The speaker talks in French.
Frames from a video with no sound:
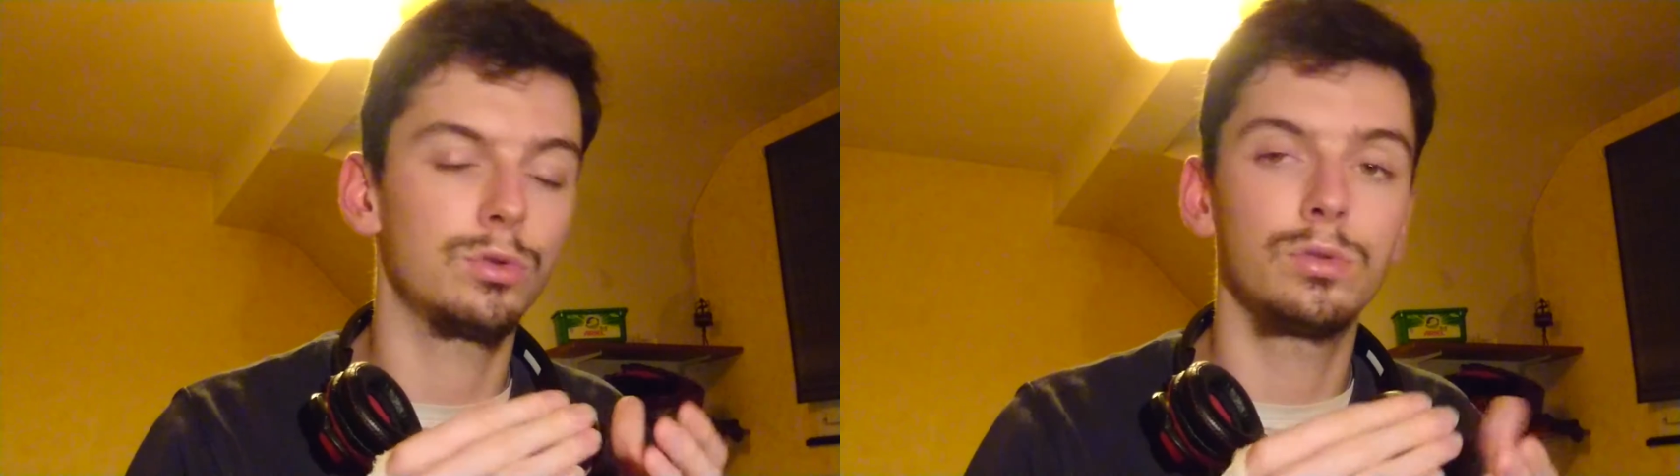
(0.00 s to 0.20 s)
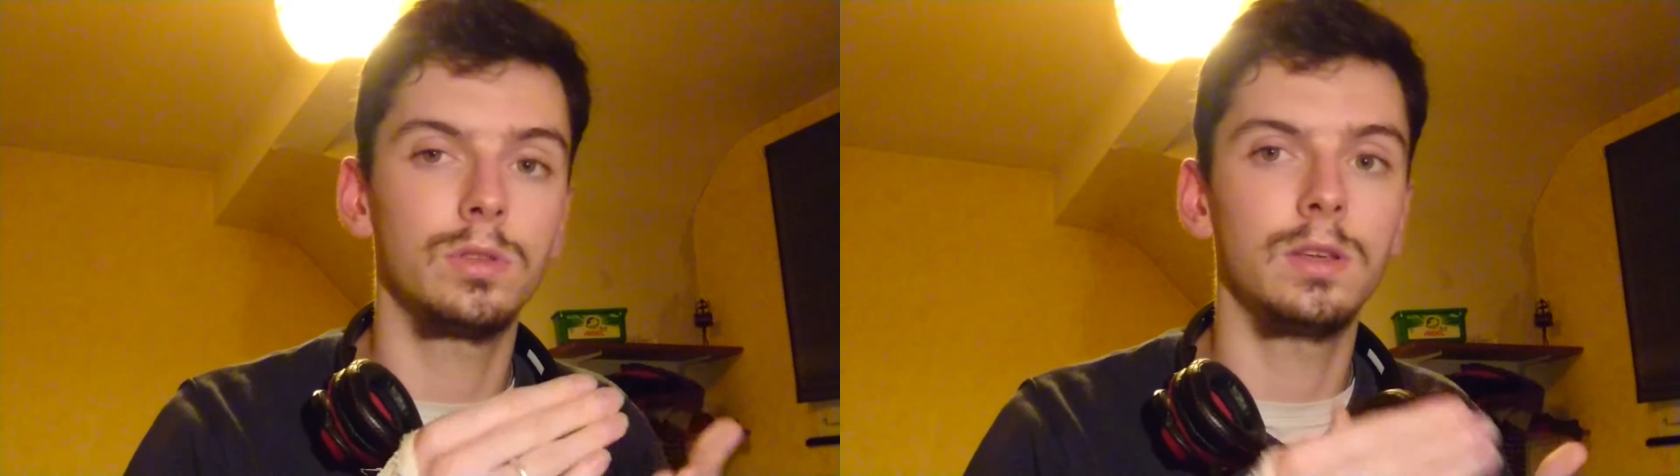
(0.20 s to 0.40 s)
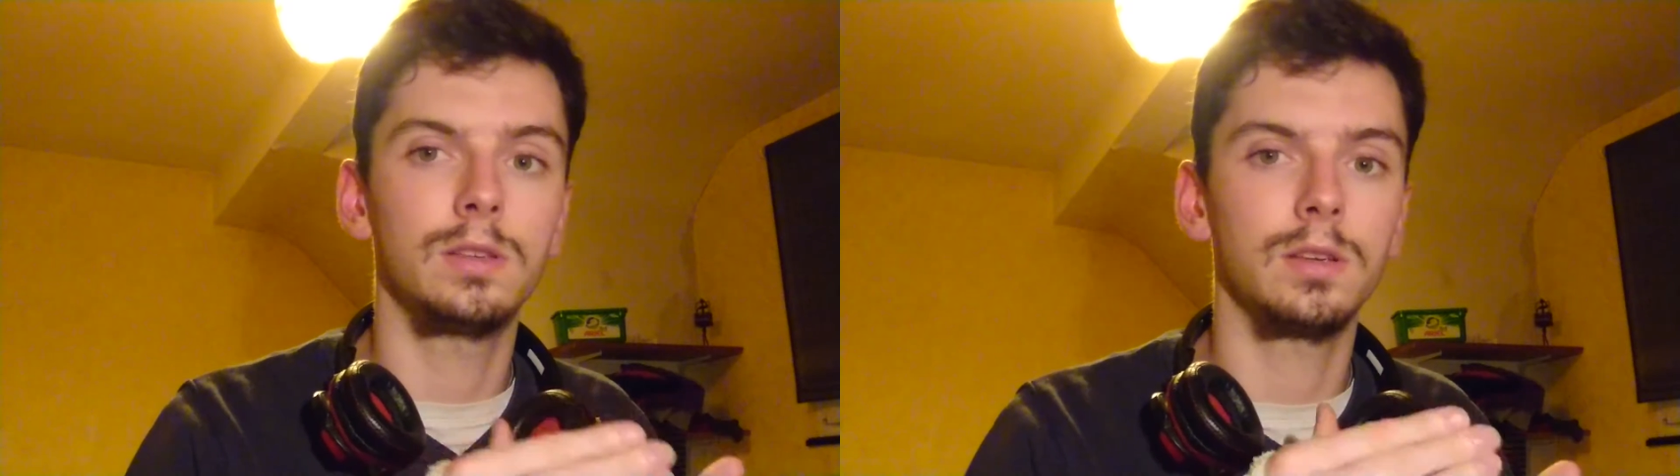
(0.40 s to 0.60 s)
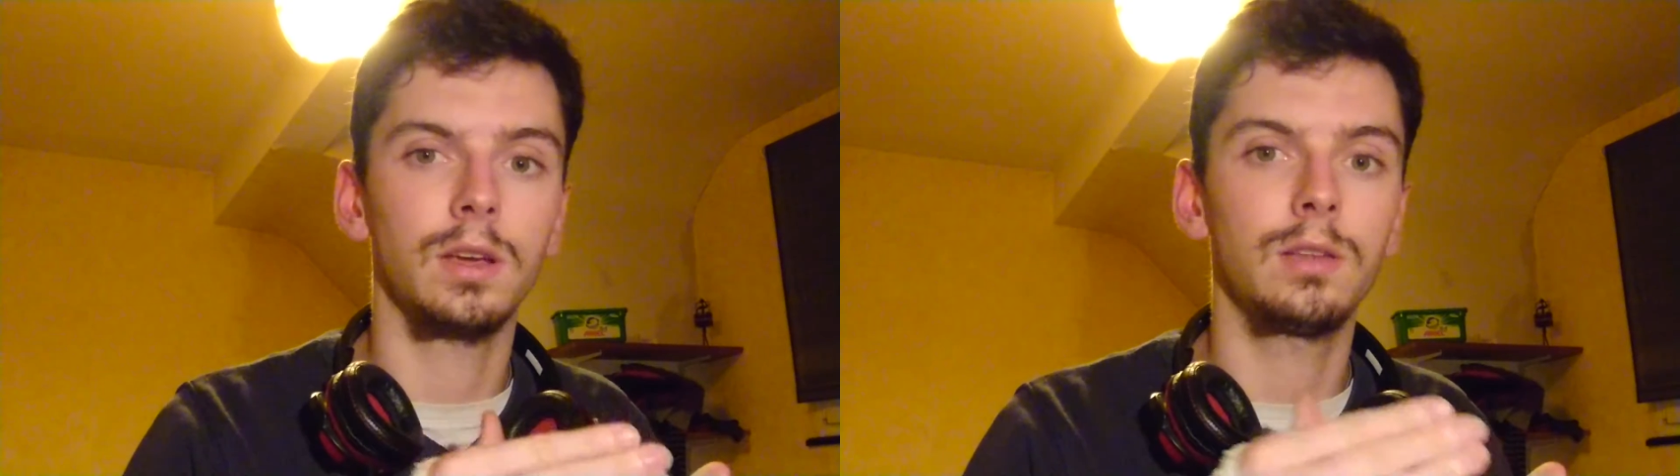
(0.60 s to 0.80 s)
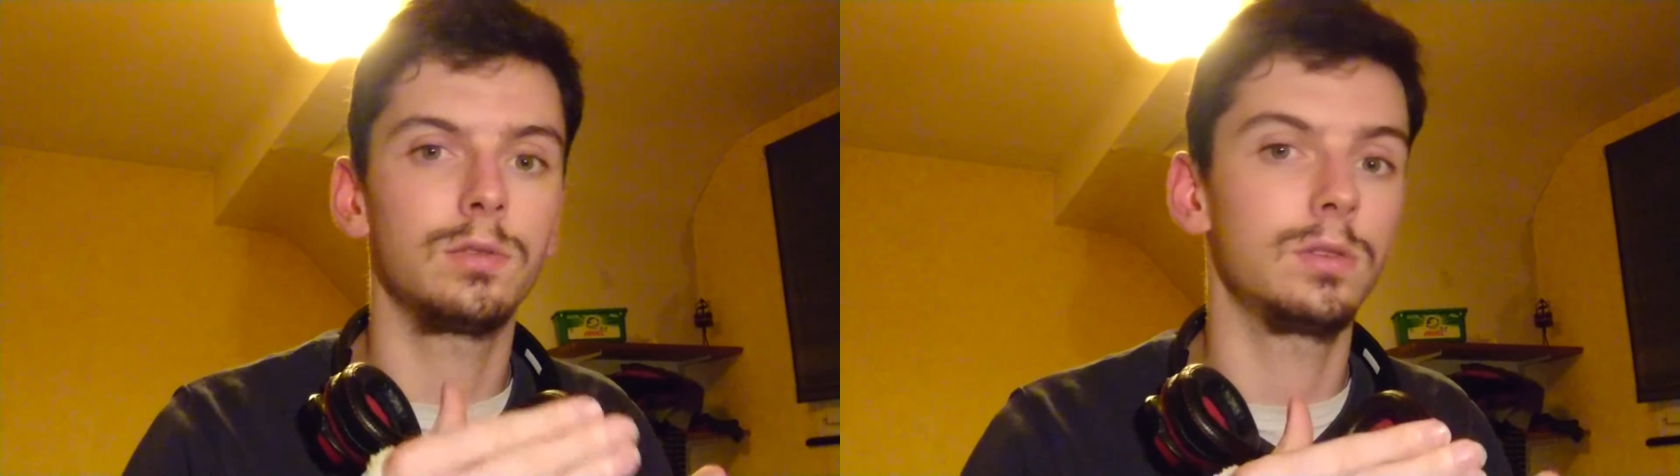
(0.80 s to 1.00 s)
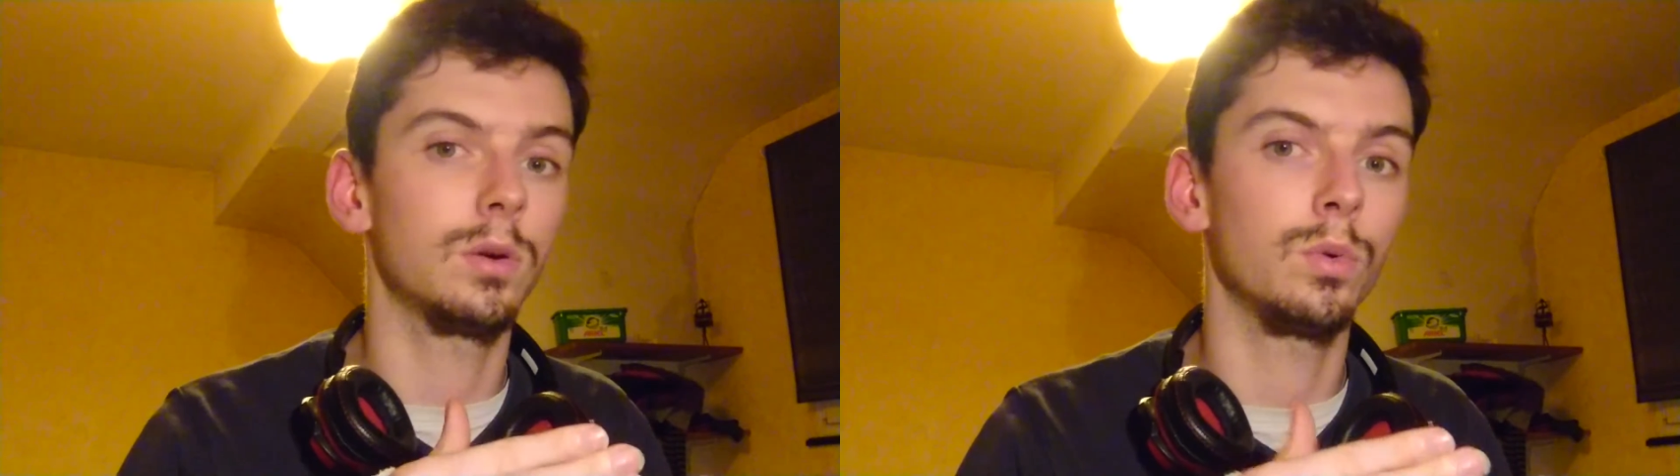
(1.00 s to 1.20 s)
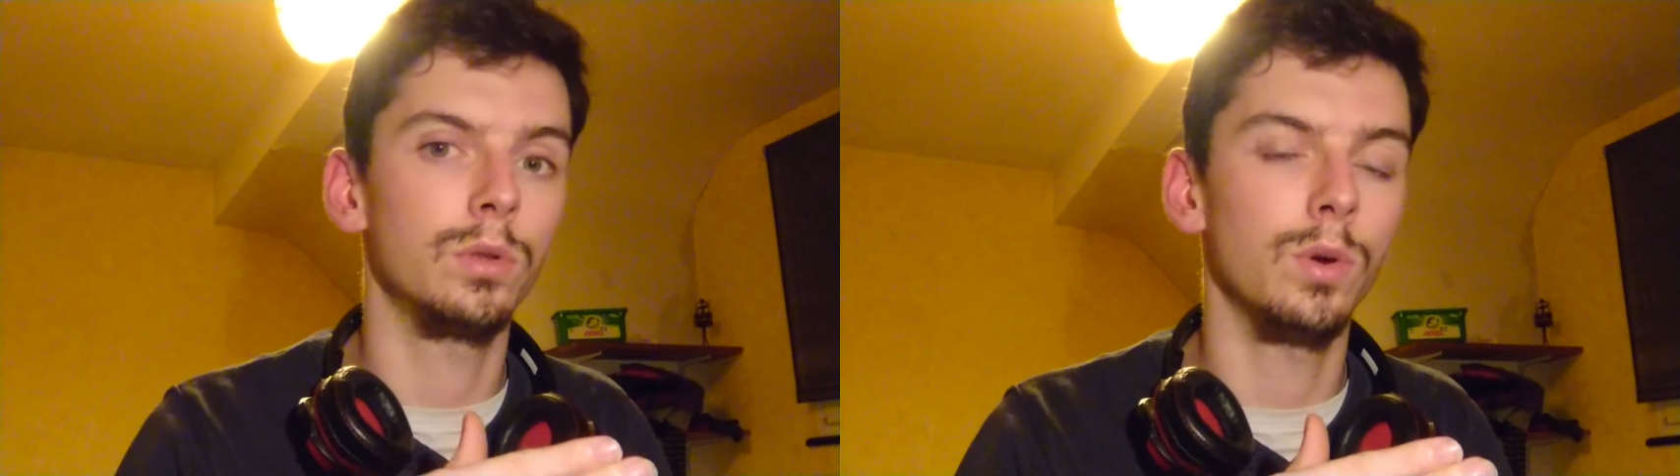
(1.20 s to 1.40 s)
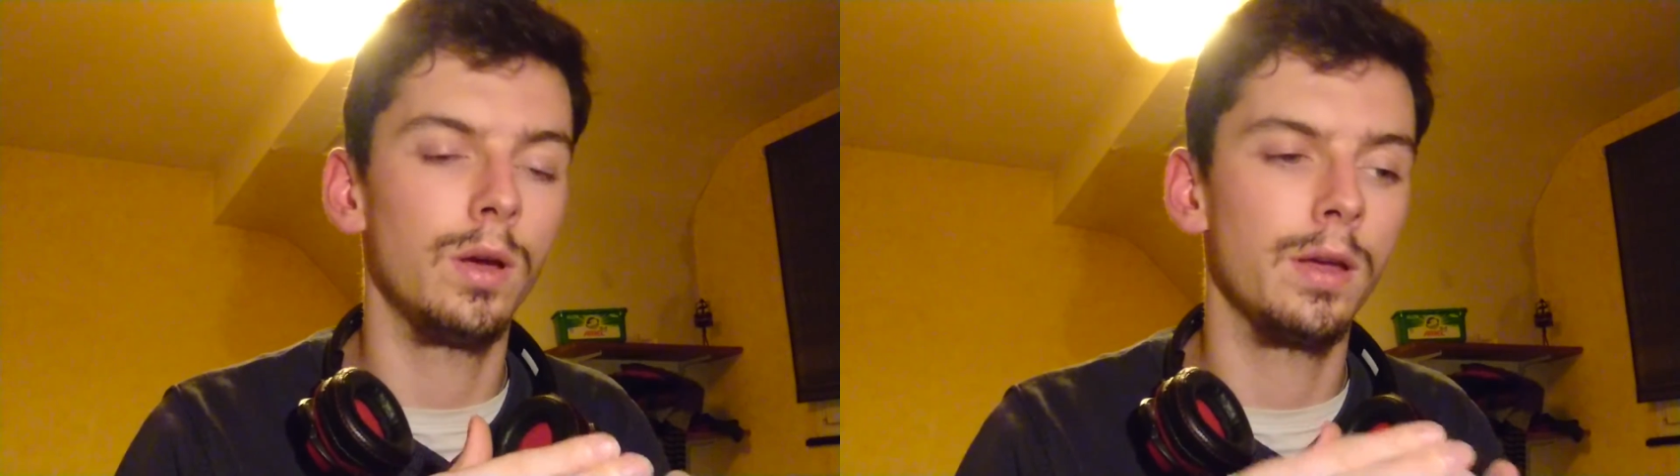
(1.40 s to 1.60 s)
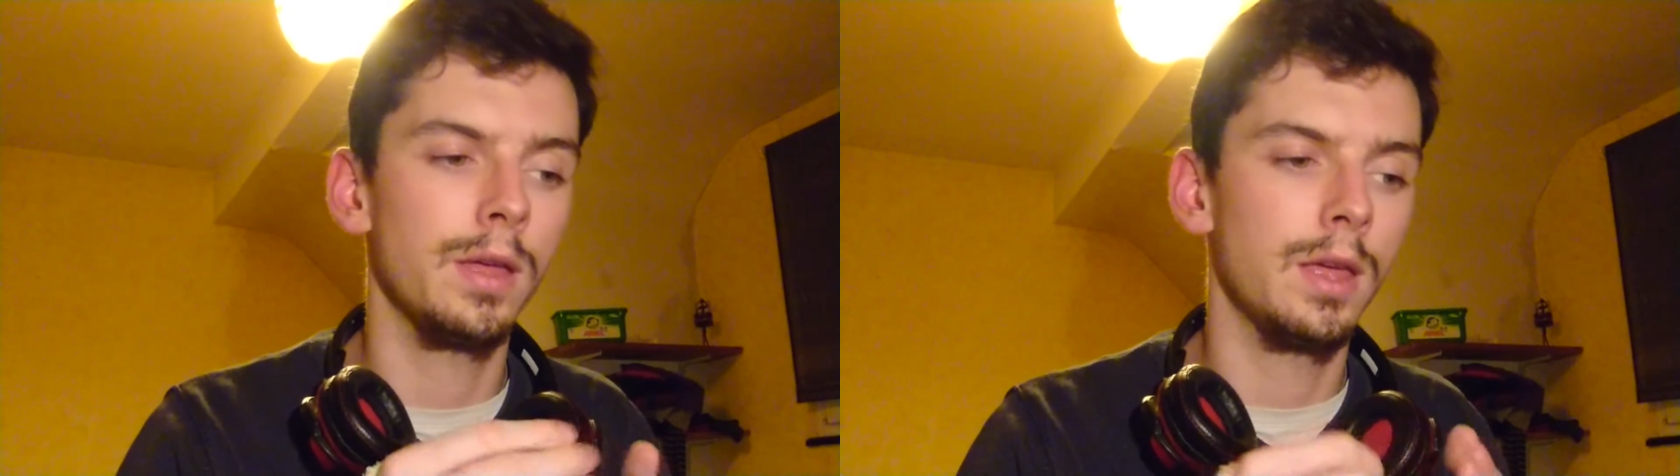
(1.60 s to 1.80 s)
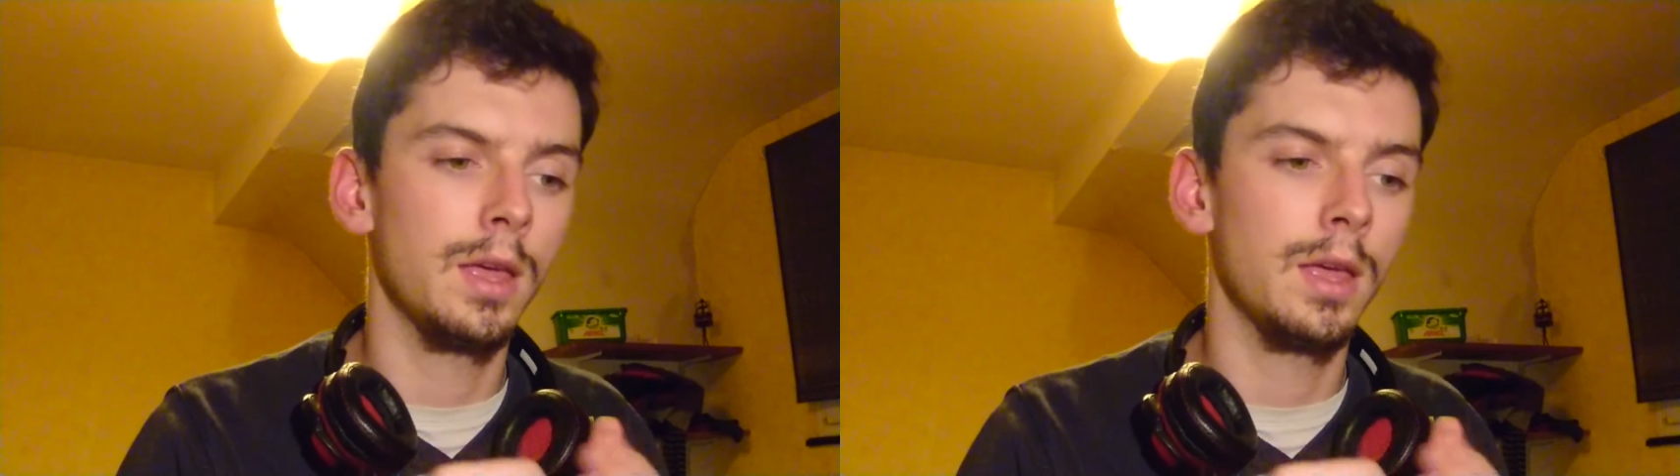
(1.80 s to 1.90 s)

juste des séries de 0 et de 1.